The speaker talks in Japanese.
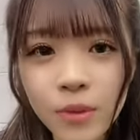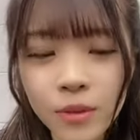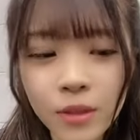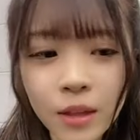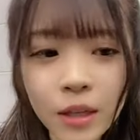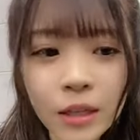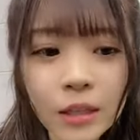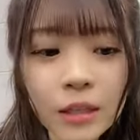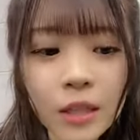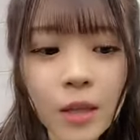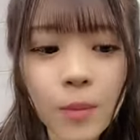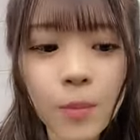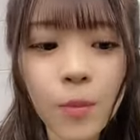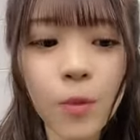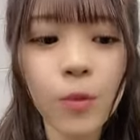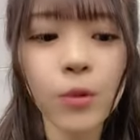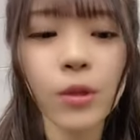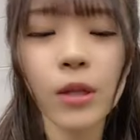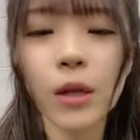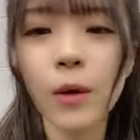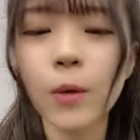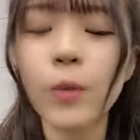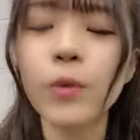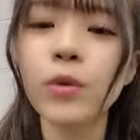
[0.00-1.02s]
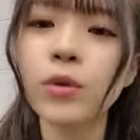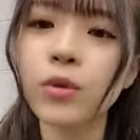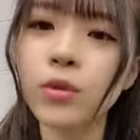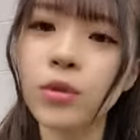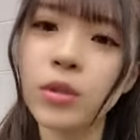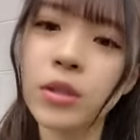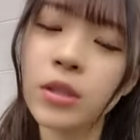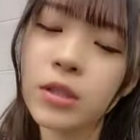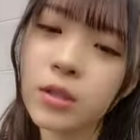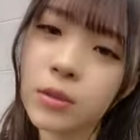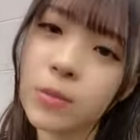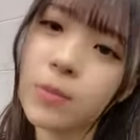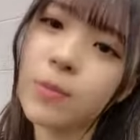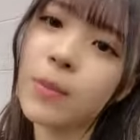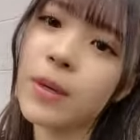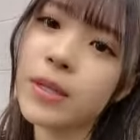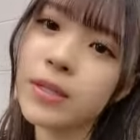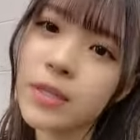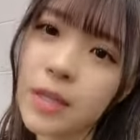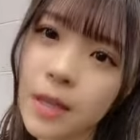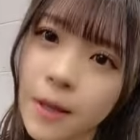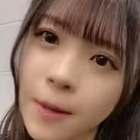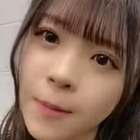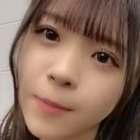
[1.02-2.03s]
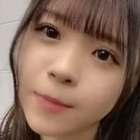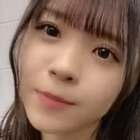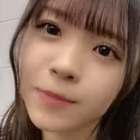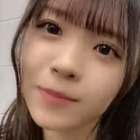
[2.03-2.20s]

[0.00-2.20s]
泣いてもうて本当にすみません